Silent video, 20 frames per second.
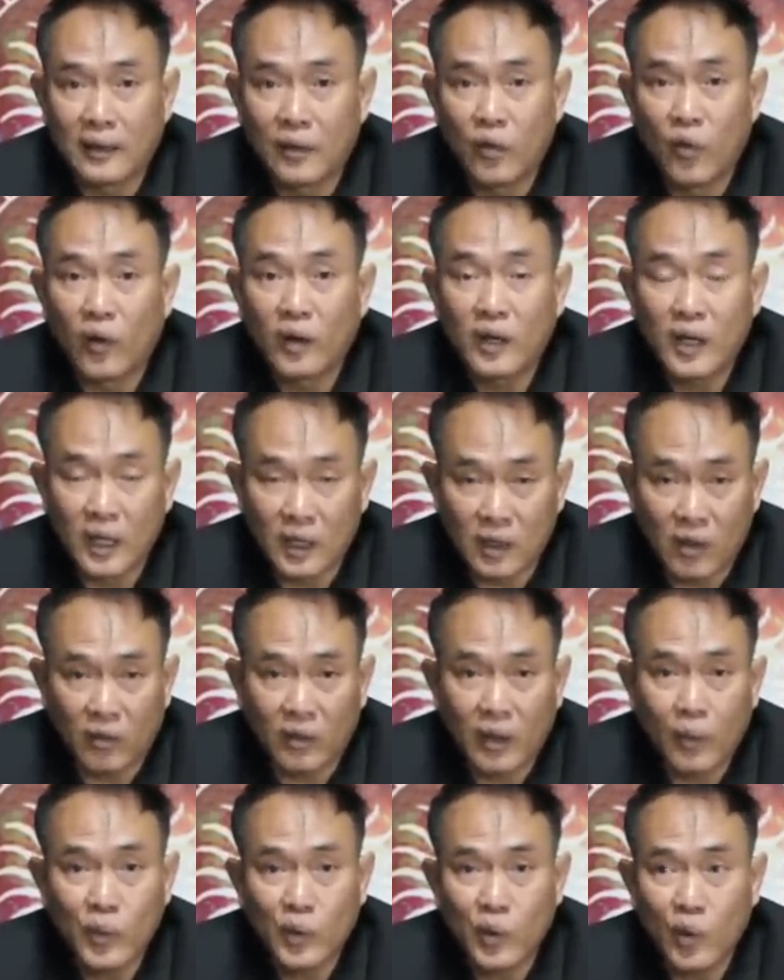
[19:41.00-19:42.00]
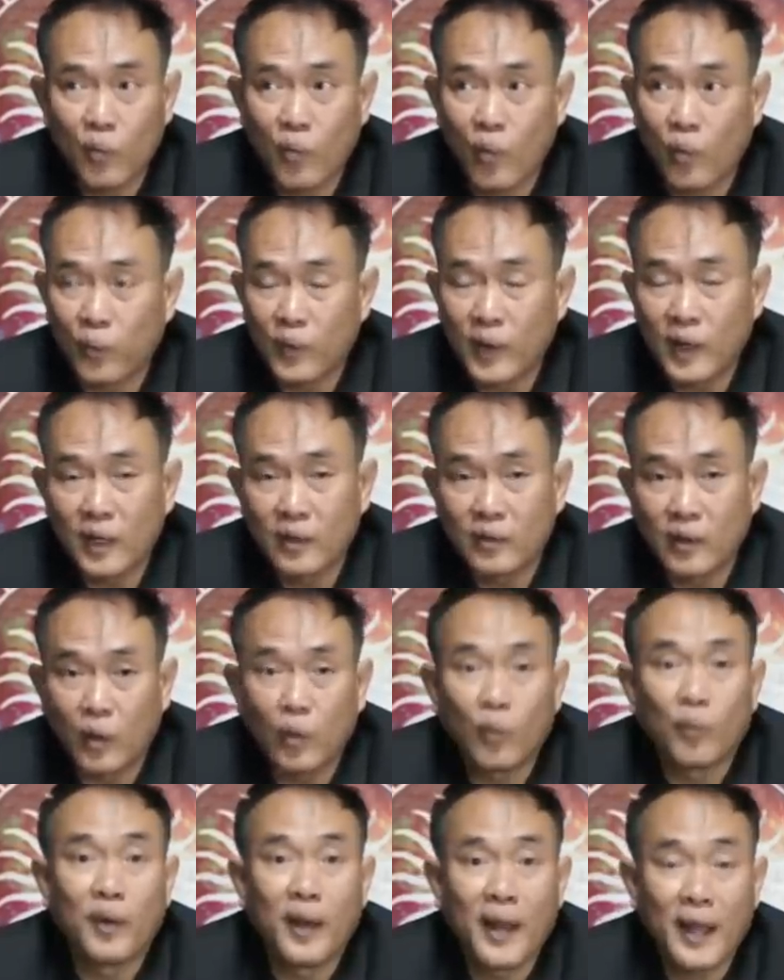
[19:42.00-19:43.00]
ดวงเกิดของท่านผู้ชม ผมก็เลยส
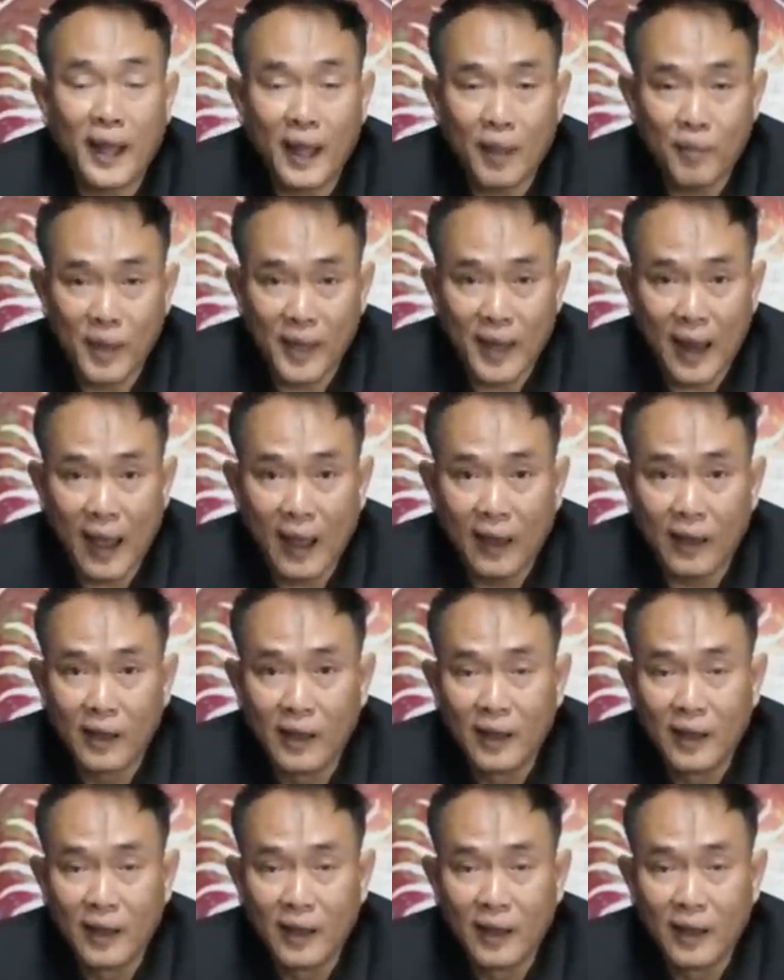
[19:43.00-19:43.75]
รุปเลขให้ไม่ได้